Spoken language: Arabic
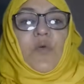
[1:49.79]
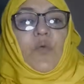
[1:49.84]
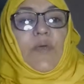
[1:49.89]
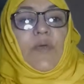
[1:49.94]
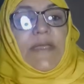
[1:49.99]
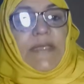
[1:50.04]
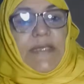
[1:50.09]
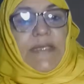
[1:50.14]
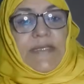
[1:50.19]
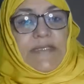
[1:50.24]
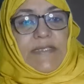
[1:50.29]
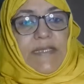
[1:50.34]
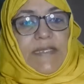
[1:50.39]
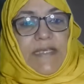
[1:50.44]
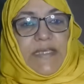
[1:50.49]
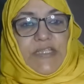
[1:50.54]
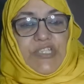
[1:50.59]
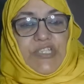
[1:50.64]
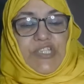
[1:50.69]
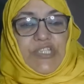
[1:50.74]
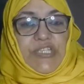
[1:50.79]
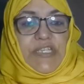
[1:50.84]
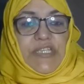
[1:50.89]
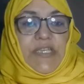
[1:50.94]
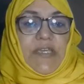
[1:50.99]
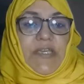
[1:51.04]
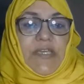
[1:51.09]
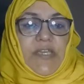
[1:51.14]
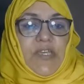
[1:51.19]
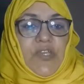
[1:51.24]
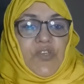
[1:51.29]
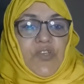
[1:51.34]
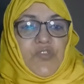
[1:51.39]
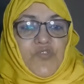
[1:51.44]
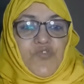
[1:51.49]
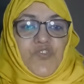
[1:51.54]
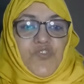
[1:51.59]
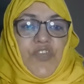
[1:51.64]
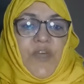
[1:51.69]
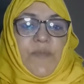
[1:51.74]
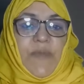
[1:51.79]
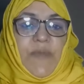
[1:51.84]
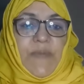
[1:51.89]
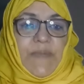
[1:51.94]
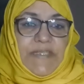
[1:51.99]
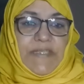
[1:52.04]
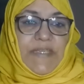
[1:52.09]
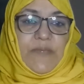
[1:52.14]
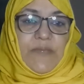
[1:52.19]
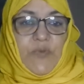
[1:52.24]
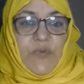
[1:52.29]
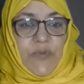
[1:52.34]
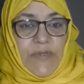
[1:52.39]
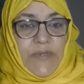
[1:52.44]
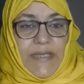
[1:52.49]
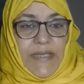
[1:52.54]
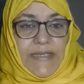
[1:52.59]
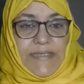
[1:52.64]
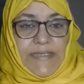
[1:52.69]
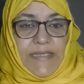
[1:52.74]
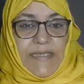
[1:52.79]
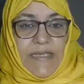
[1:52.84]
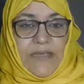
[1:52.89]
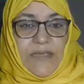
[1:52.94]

وكاين عندي لهاد الجهه جوج حمامات ديال بيوت الناس اللي